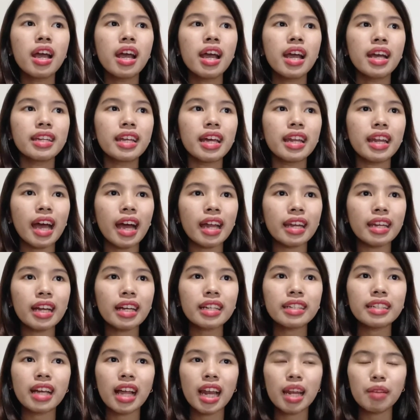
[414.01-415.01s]
dan anak
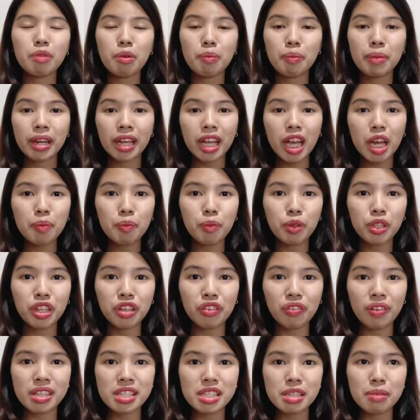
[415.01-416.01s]
dalam memberikan
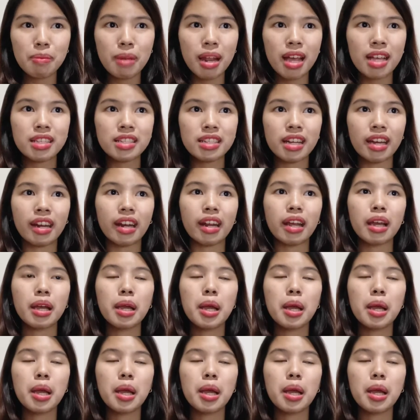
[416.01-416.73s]
motivasi belajar.